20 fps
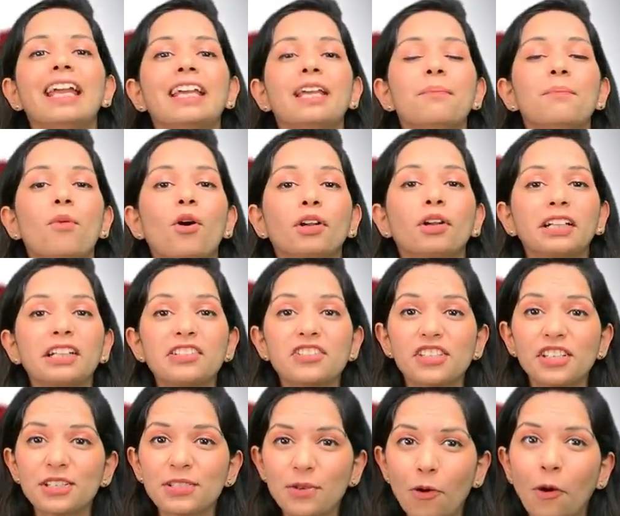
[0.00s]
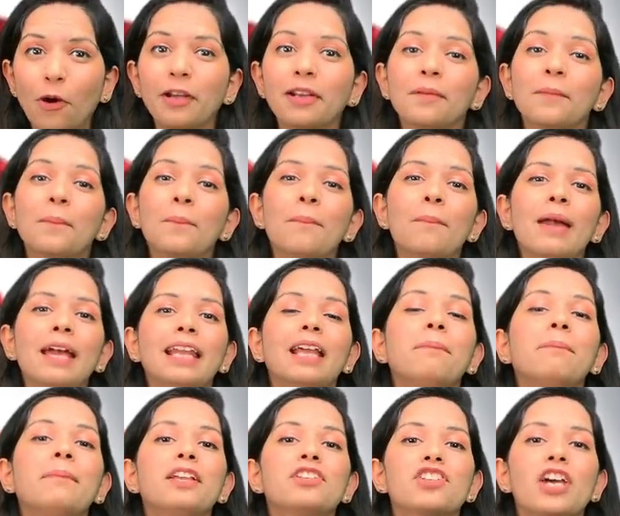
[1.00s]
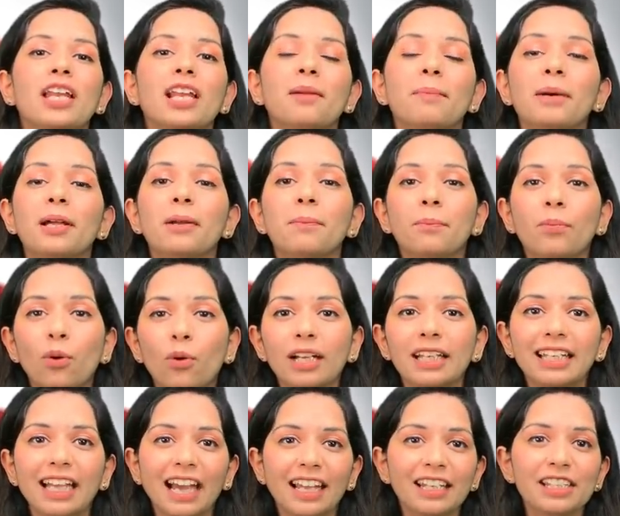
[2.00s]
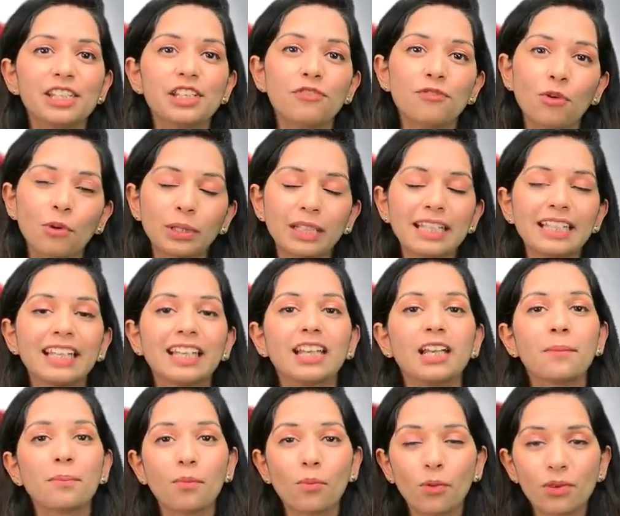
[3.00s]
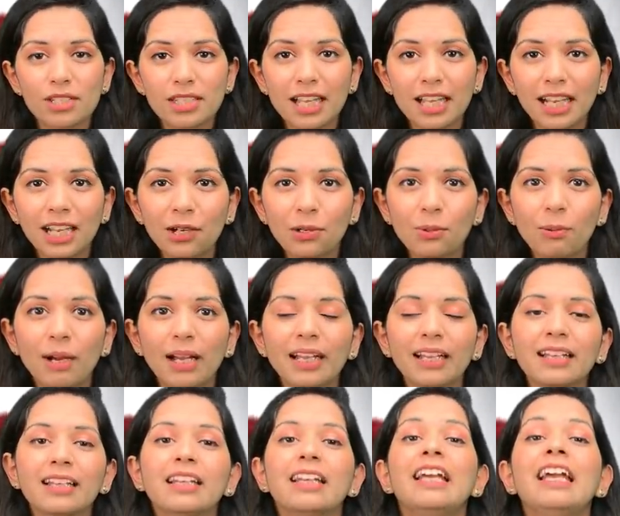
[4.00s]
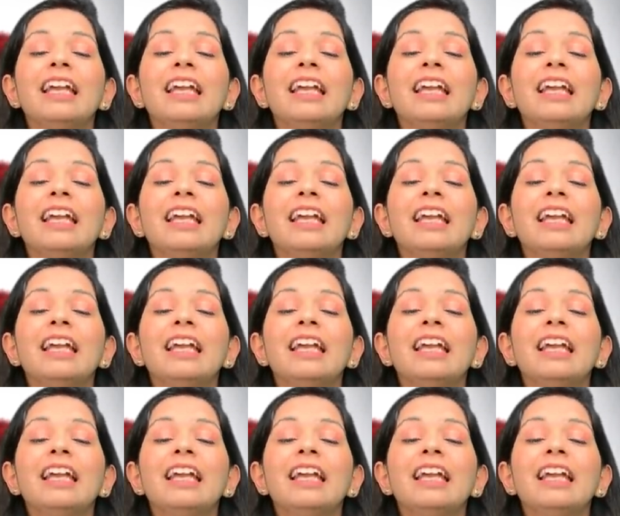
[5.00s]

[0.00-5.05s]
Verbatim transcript: एक इम्पॉर्टेंट चीज और मैंने अपने चैनल पर पोल यानी कि वोटिंग के लिए पोस्ट डाला हुआ है